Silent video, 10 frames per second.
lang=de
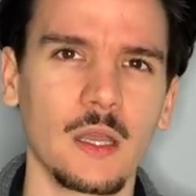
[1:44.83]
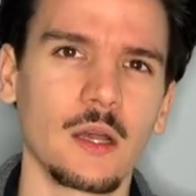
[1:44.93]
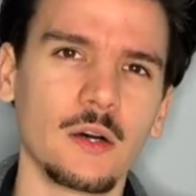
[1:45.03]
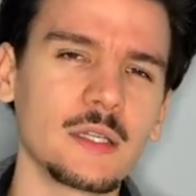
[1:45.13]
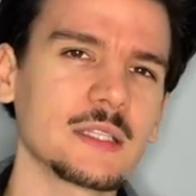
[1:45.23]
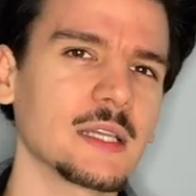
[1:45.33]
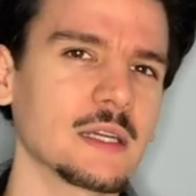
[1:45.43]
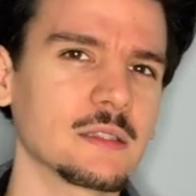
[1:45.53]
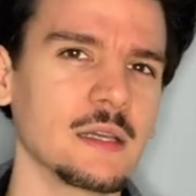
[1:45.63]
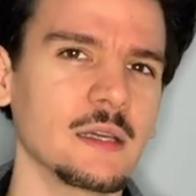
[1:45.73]
Und dann
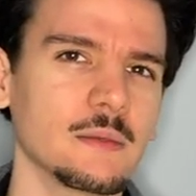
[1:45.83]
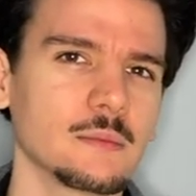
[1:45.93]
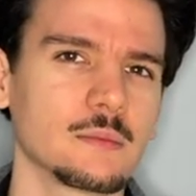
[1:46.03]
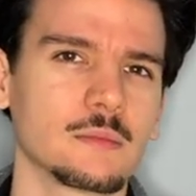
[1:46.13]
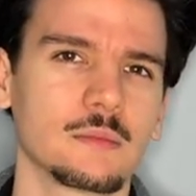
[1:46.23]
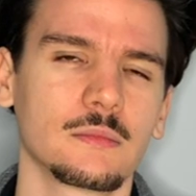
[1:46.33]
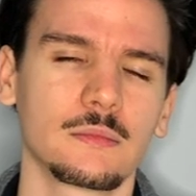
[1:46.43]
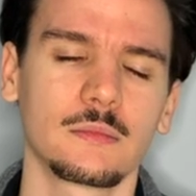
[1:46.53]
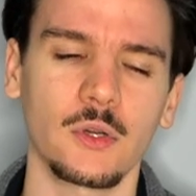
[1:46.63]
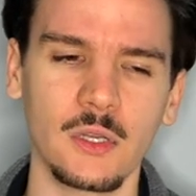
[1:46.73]
sagt er,
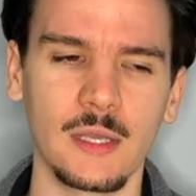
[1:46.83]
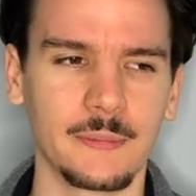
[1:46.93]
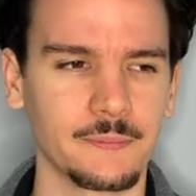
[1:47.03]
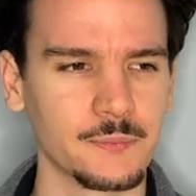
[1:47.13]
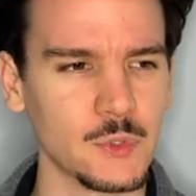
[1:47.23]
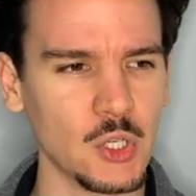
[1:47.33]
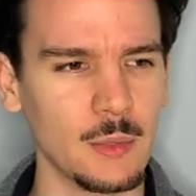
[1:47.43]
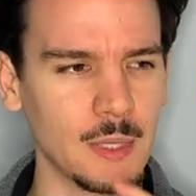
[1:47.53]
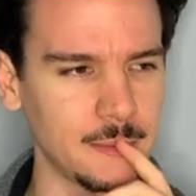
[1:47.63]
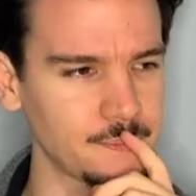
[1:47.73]
okay, schau mal.